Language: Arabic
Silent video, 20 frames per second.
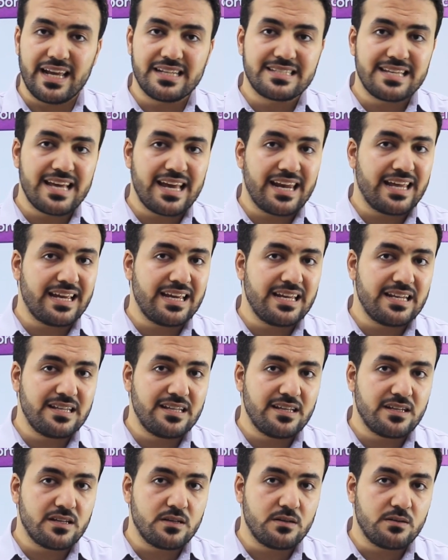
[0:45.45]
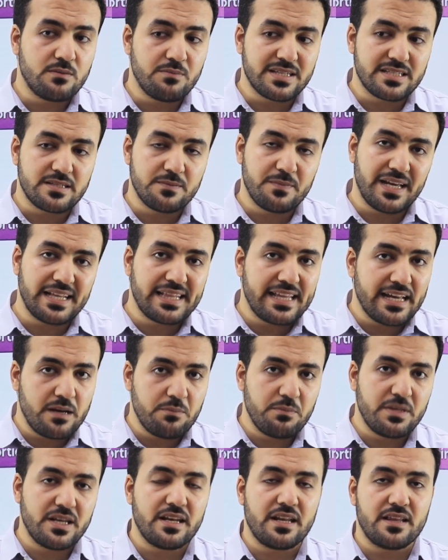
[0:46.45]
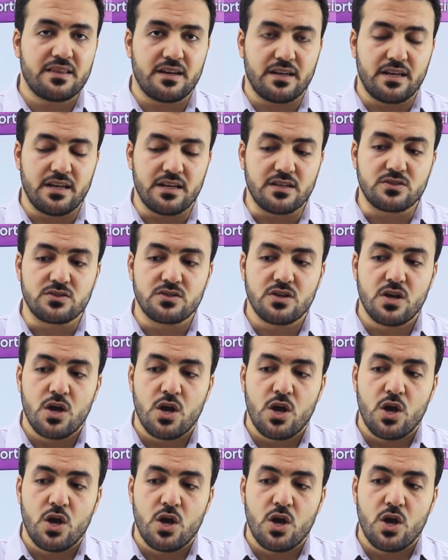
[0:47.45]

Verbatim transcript: هي سهله جدا بس محتاجه مننا تركيز